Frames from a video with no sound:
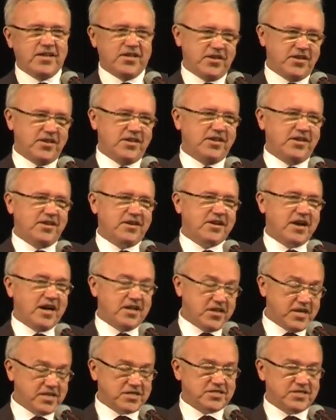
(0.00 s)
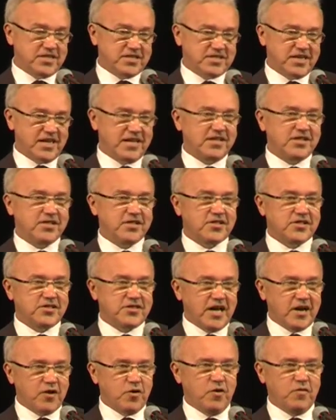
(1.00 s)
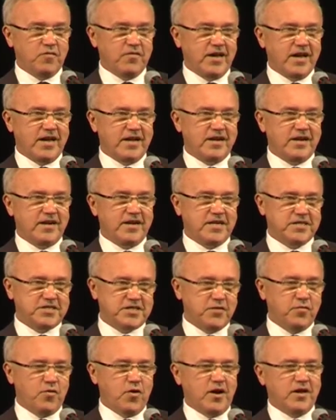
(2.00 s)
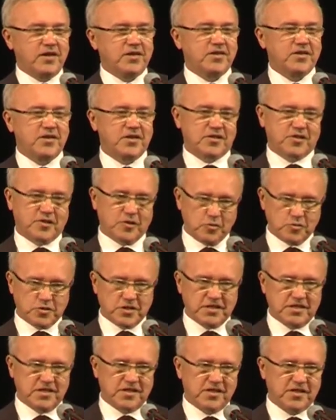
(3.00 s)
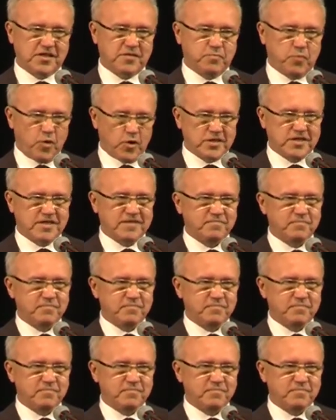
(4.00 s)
и, конечно же, здоровья, для чего и служит спорт